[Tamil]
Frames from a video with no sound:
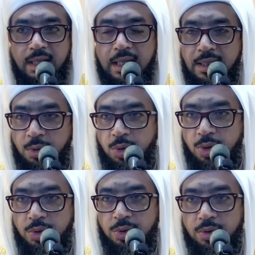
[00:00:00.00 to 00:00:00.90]
இந்த
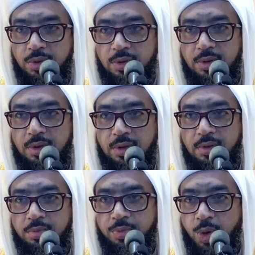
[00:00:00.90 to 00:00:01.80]
ஒரு
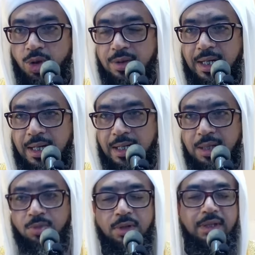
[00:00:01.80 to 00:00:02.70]
பொது
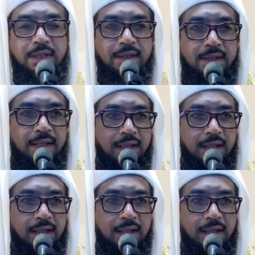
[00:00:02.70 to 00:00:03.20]
நாளை முன்னிறுத்தி